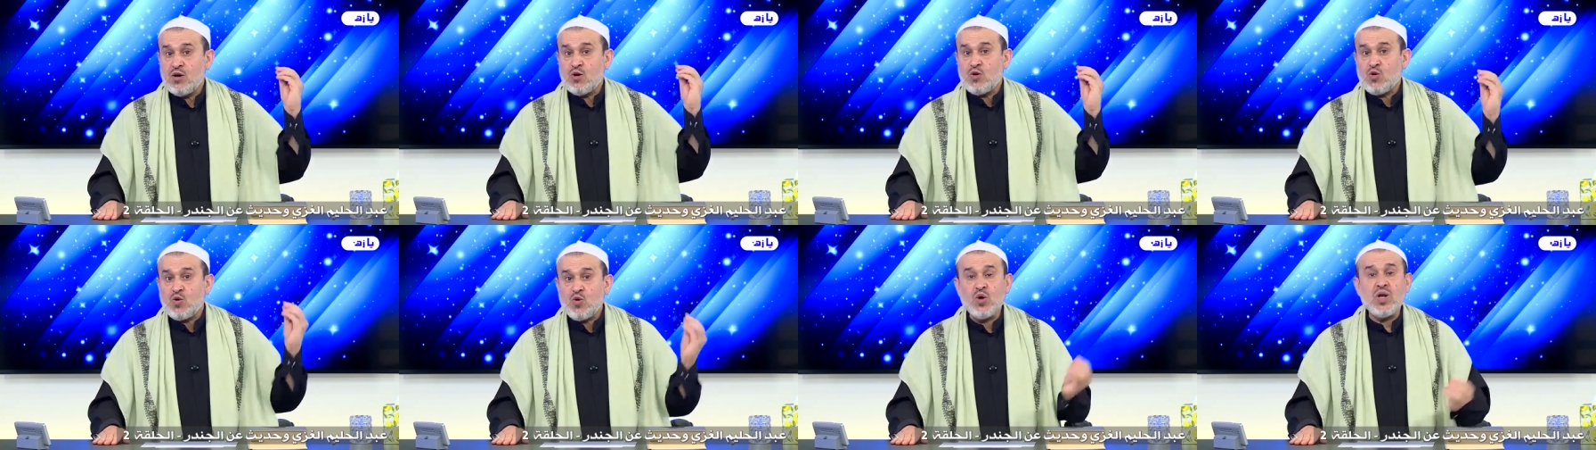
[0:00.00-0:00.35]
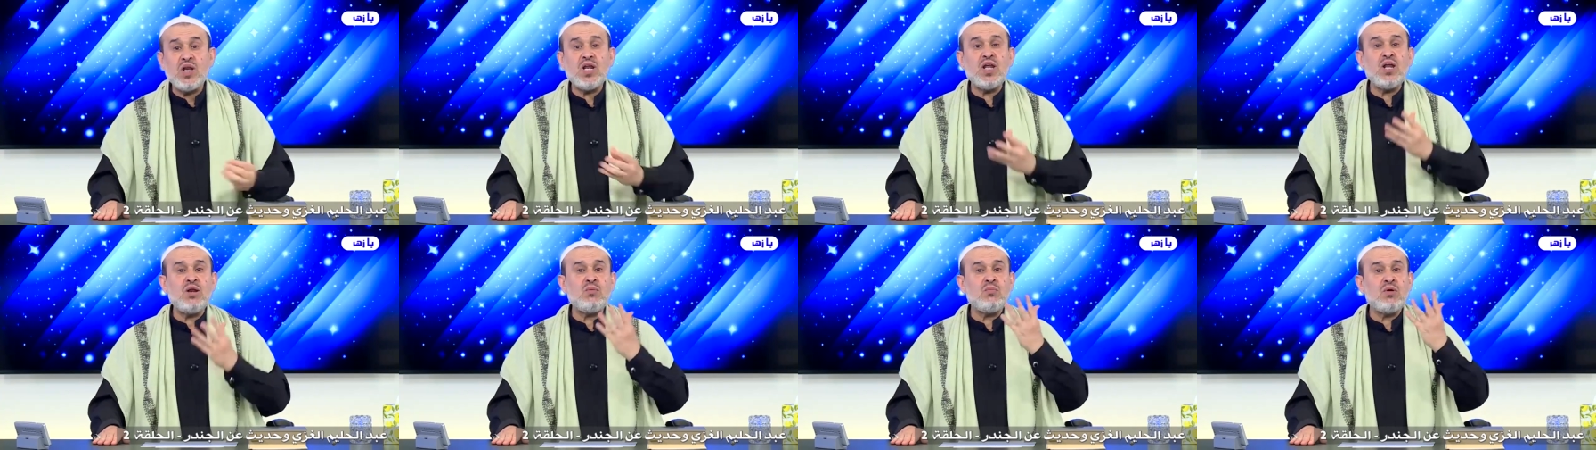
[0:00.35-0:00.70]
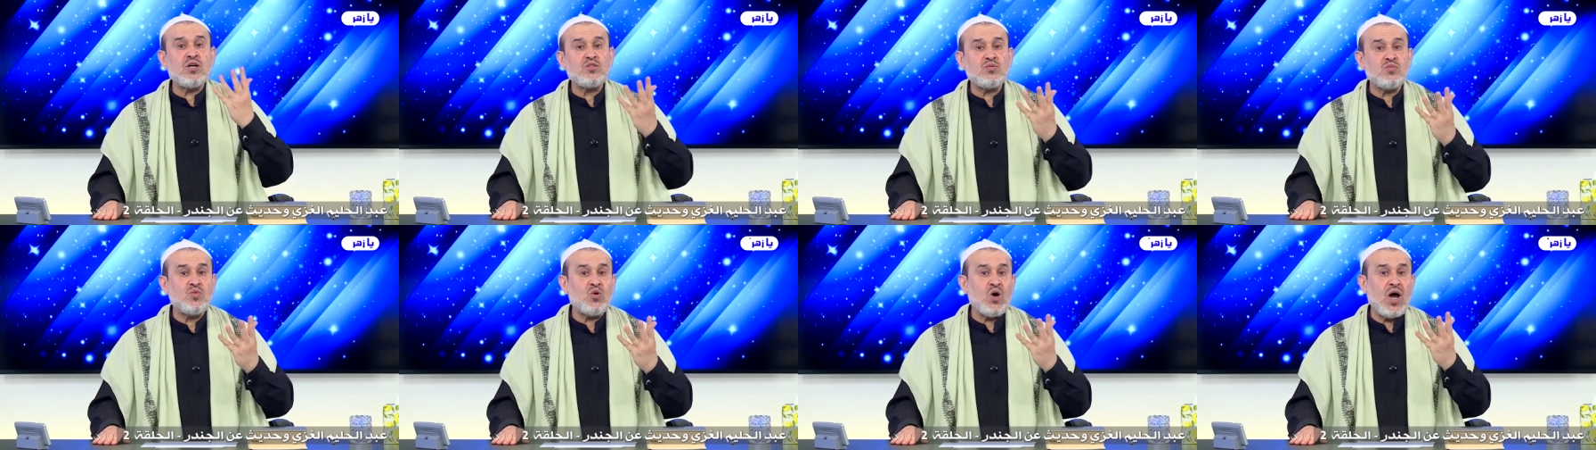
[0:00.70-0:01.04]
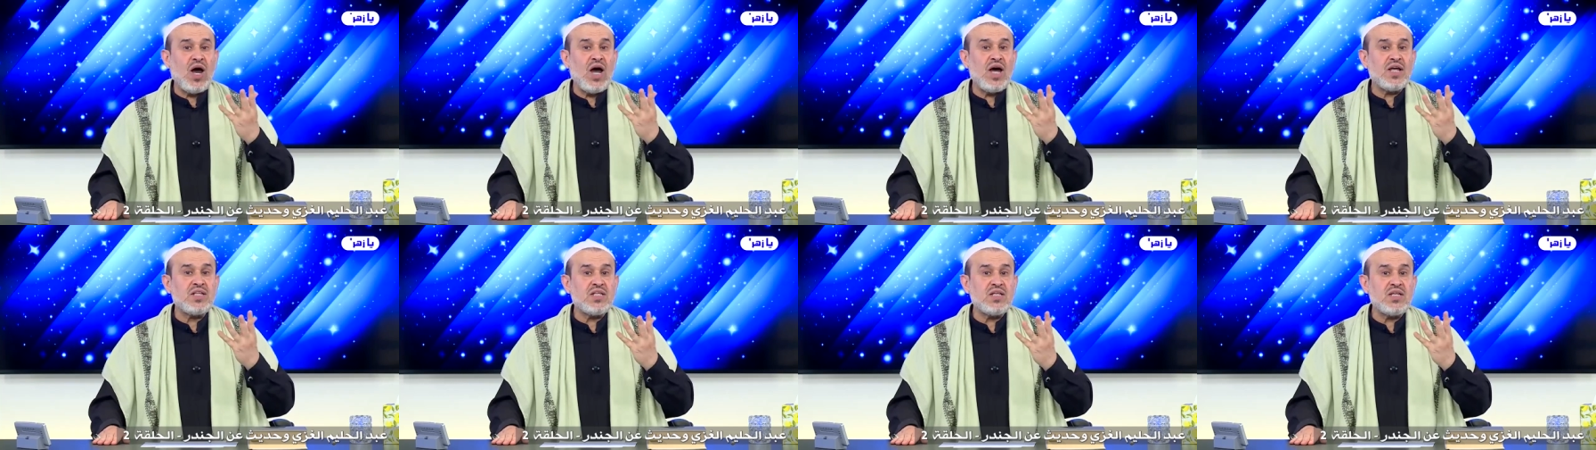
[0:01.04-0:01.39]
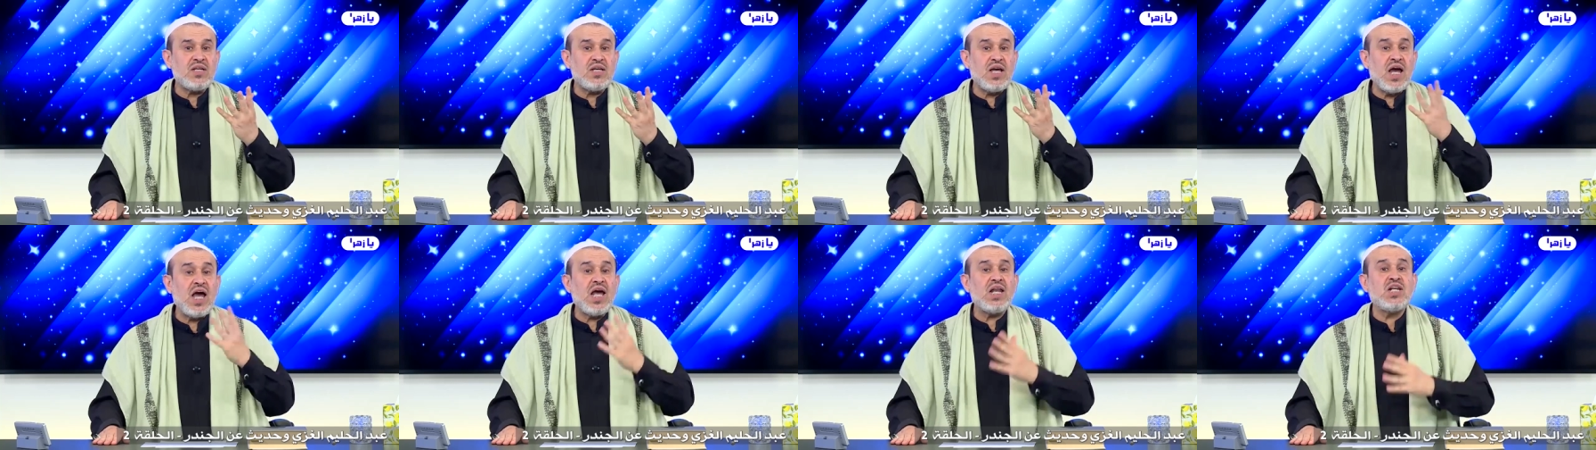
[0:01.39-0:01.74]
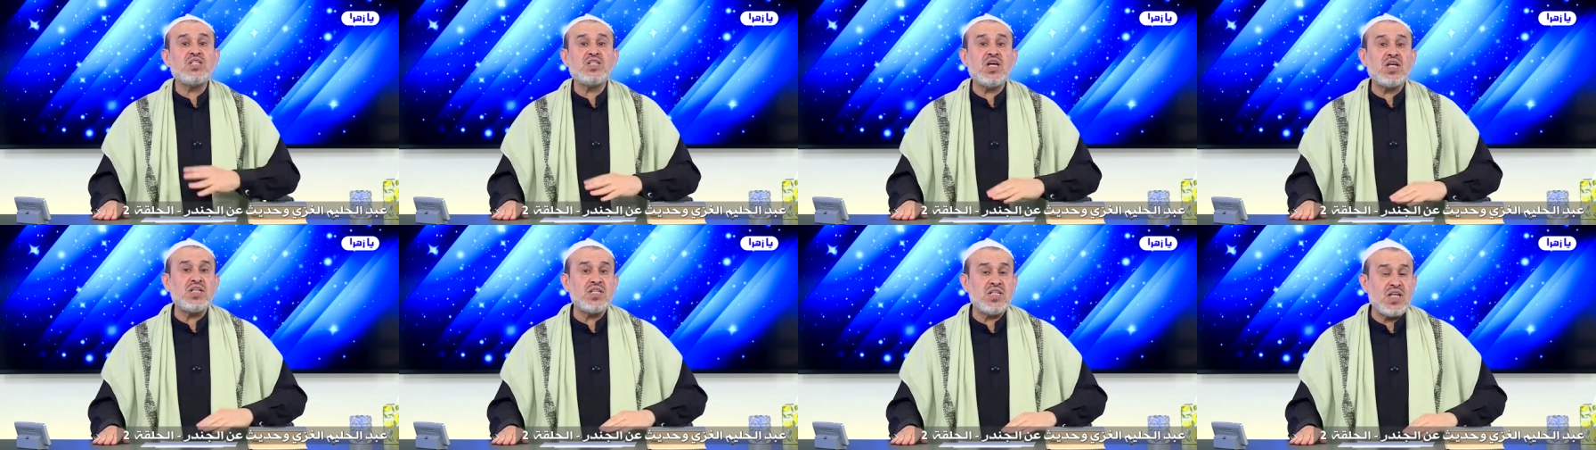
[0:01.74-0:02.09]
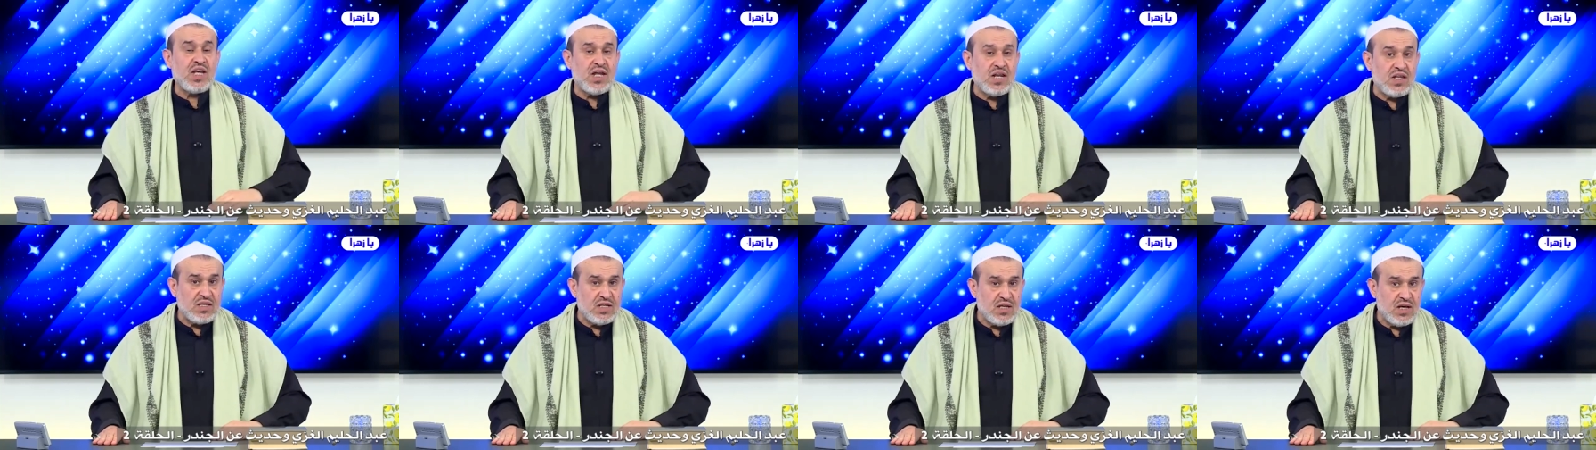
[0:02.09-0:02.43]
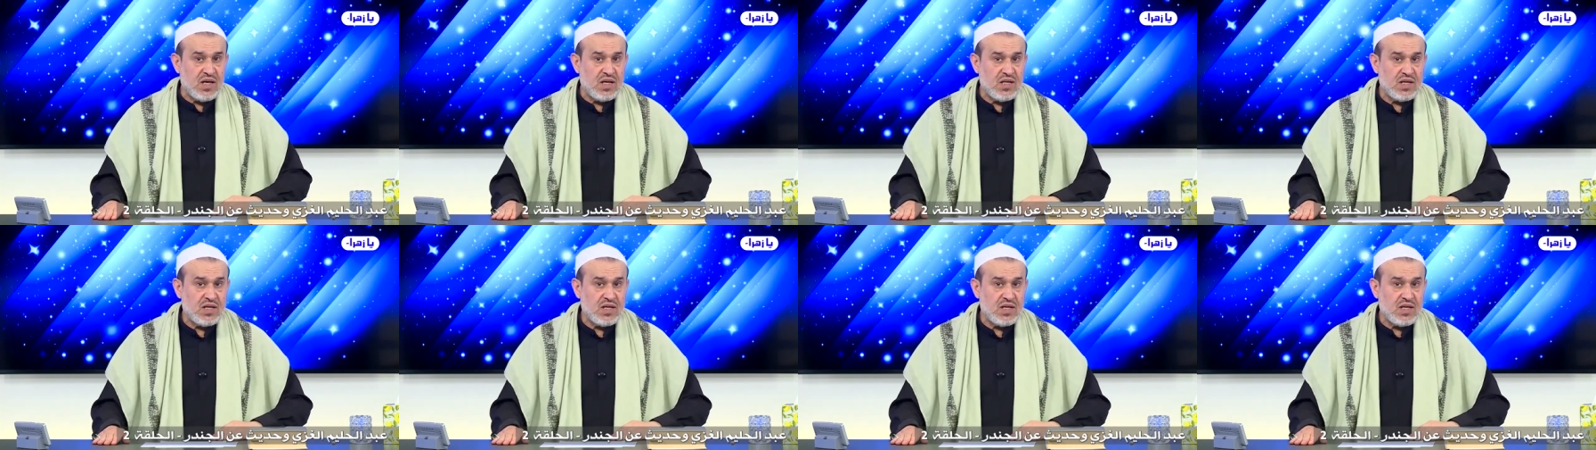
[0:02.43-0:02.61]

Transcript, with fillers: كل المجموعات الجندريه